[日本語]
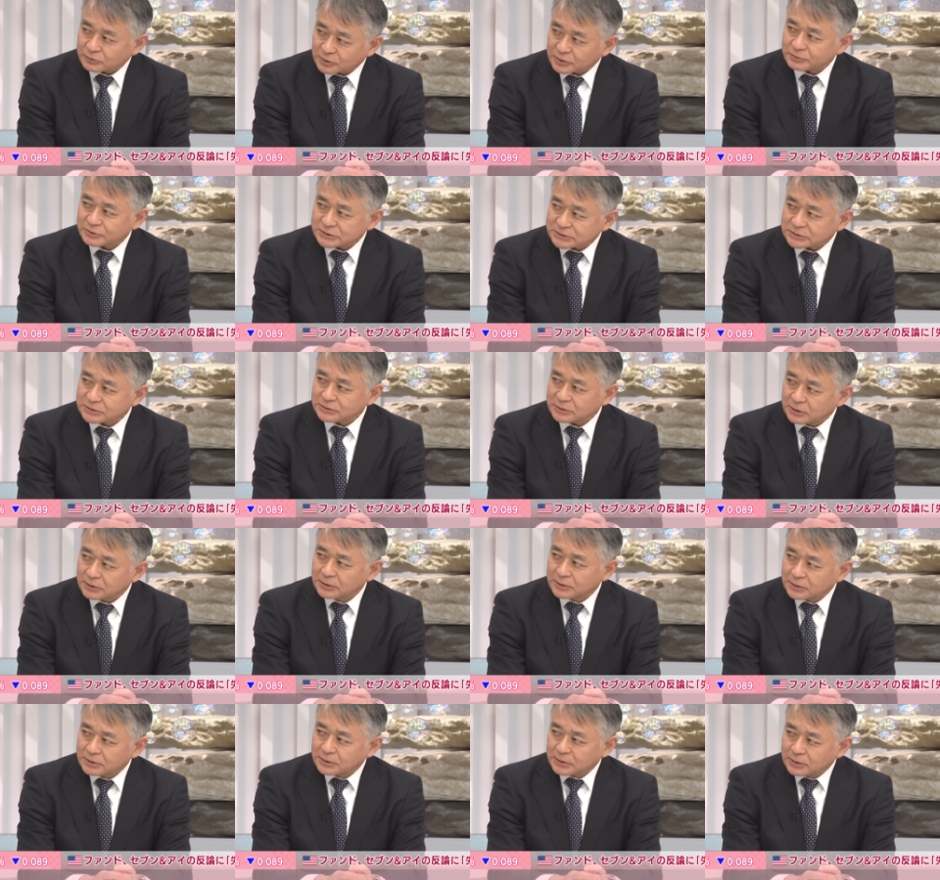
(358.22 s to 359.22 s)
思います。うんうん
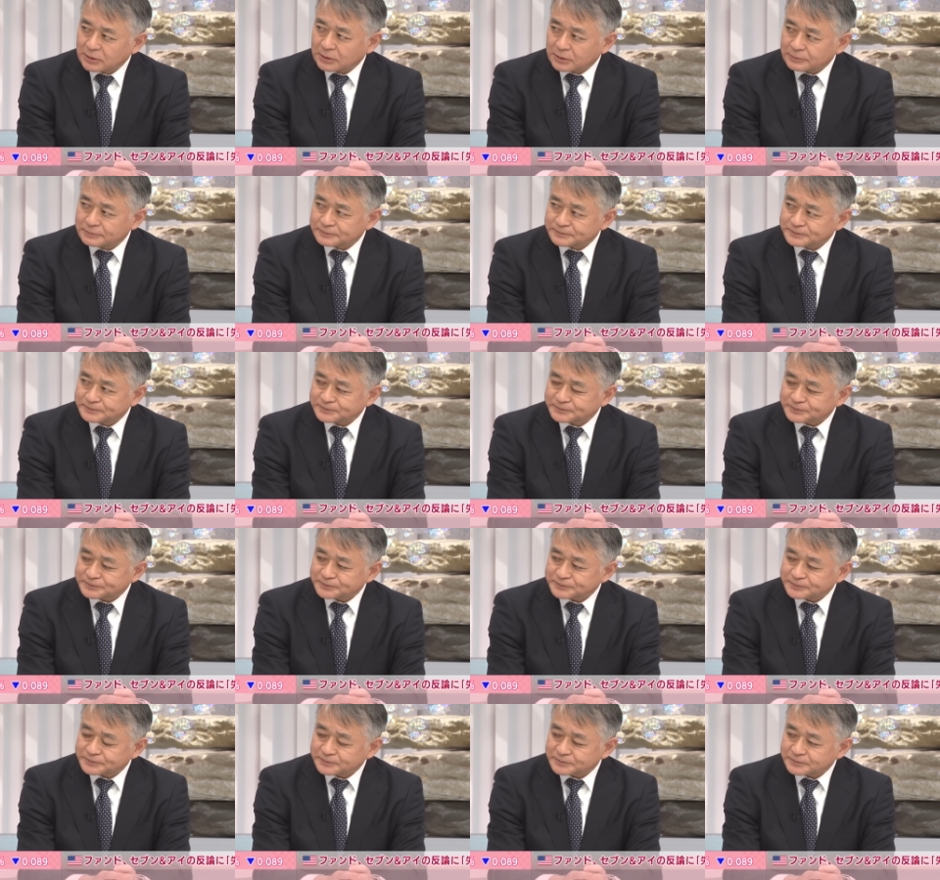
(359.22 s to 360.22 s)

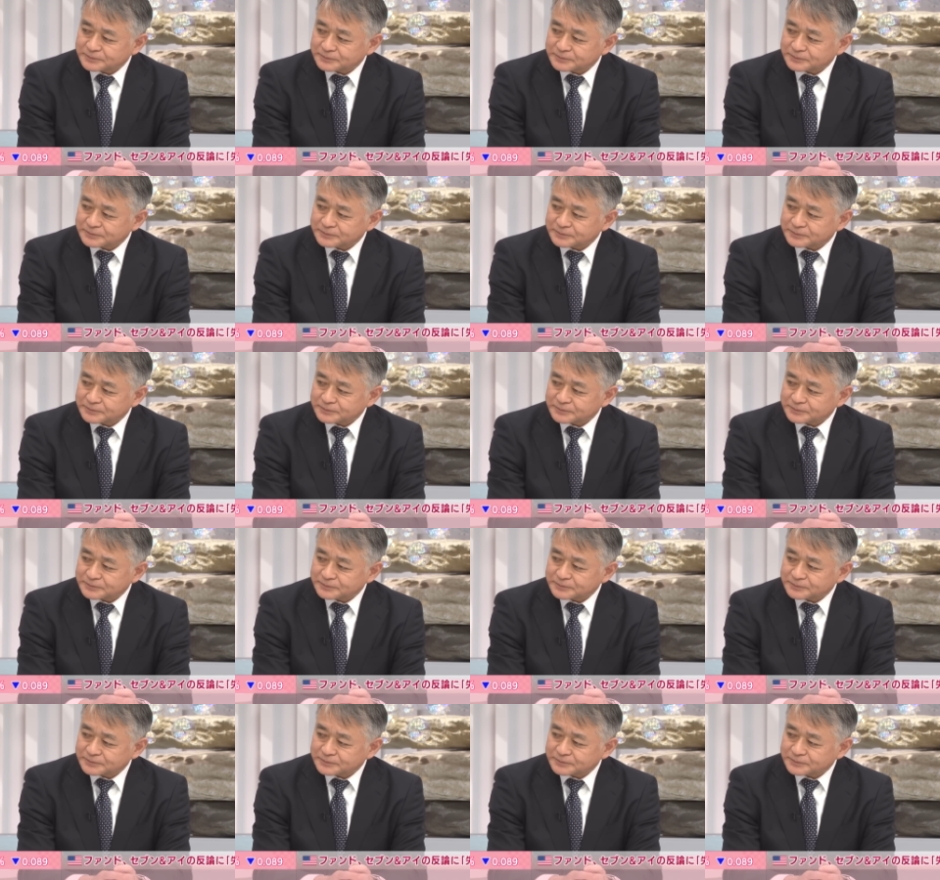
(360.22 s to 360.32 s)
それ